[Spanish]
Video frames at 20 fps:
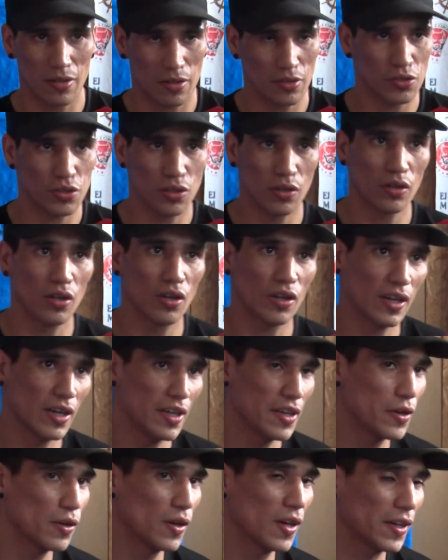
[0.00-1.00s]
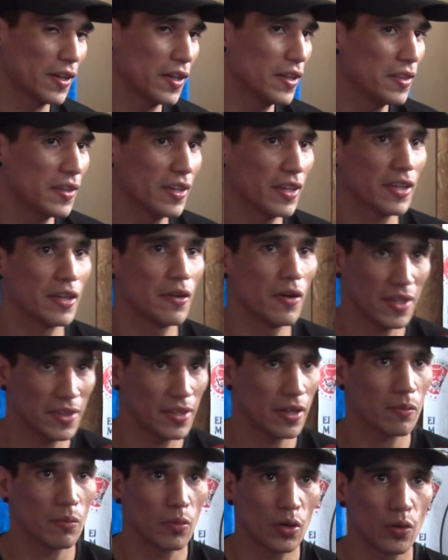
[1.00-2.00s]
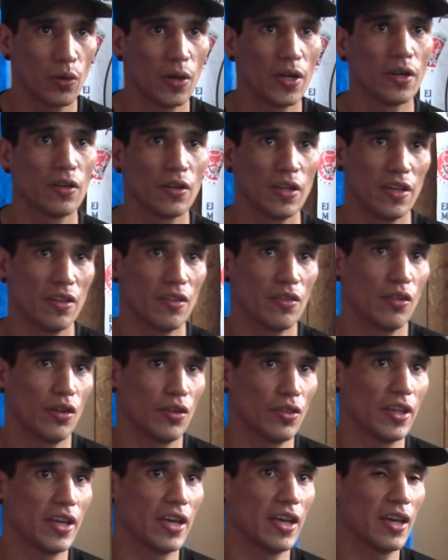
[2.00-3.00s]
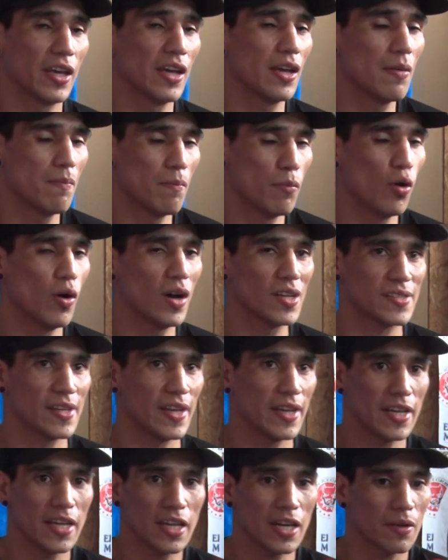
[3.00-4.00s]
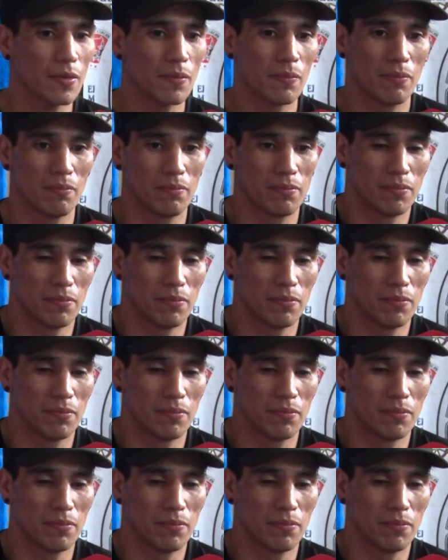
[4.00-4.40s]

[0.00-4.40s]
Yo lo que le digo a la gente que va a estar muy bueno es donde vos vas a ir,